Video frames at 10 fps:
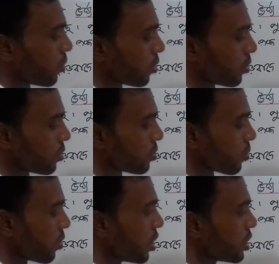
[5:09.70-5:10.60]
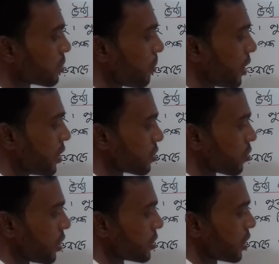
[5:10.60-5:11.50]
কত চল্লিশ মাইনাস
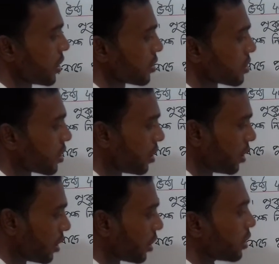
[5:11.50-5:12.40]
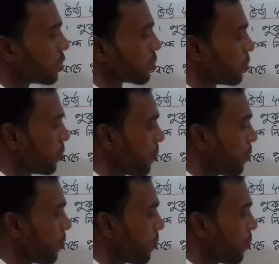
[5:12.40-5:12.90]
টয়েস এক্স ইন্টু